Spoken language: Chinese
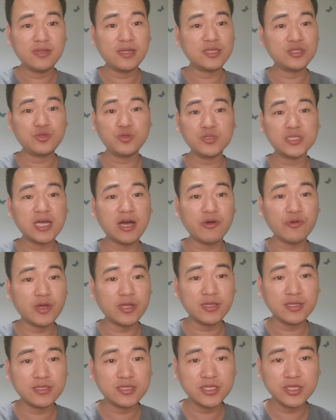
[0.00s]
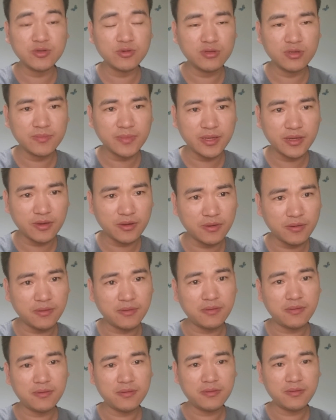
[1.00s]
连去草原的自由都没有，
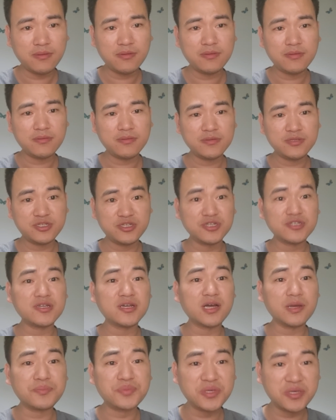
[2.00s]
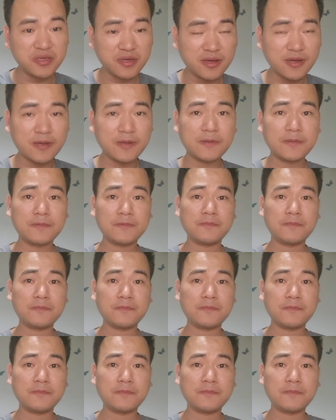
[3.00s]
你驰骋个屁啊！